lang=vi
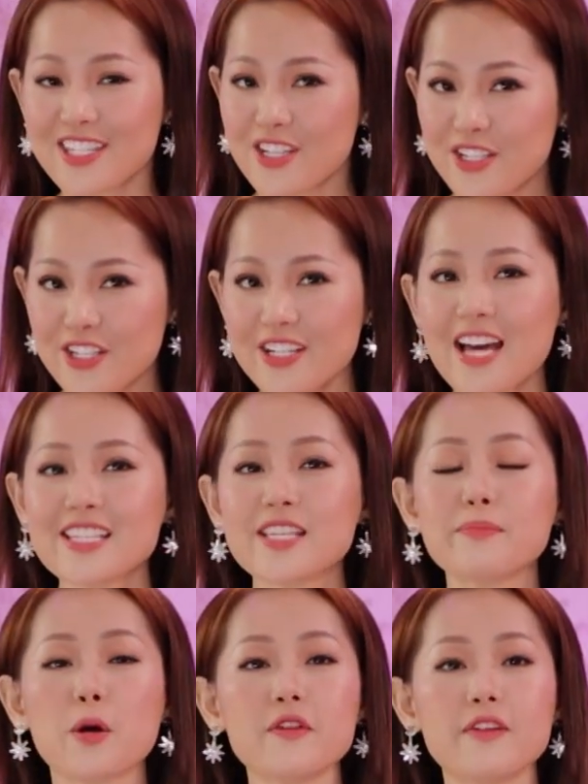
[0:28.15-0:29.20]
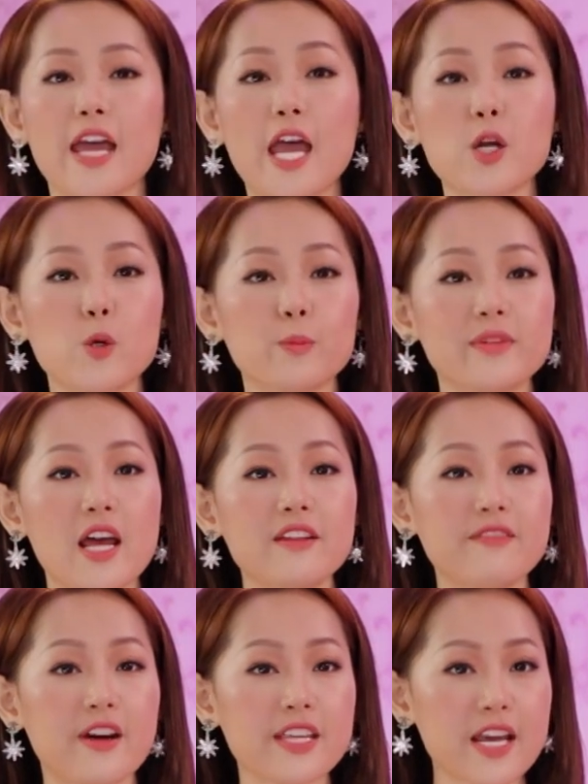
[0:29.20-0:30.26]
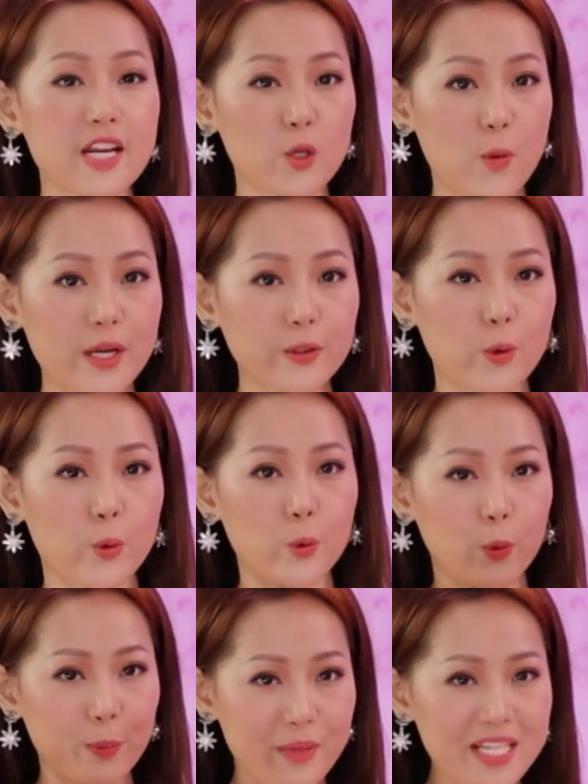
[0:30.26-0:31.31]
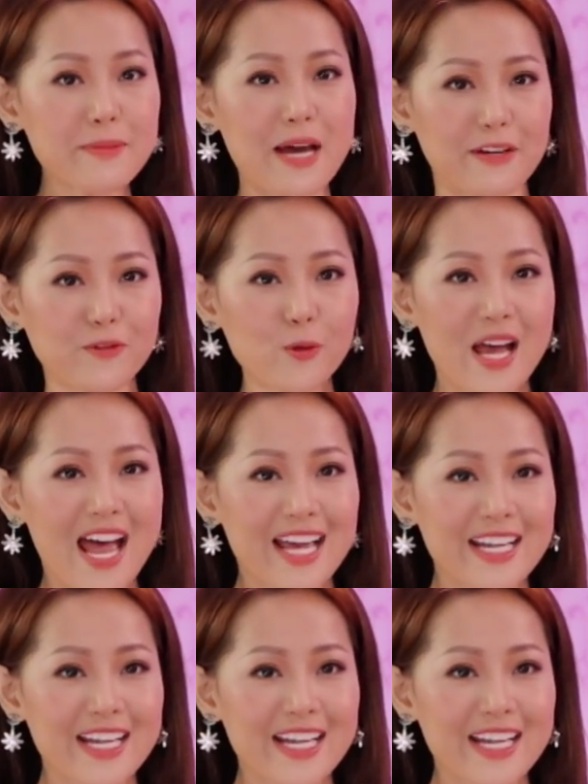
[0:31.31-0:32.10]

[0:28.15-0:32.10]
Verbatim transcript: Nhưng trước hết xin mời quý vị hãy cùng đến với gia đình quen thuộc của Bí Kíp Hạnh Phúc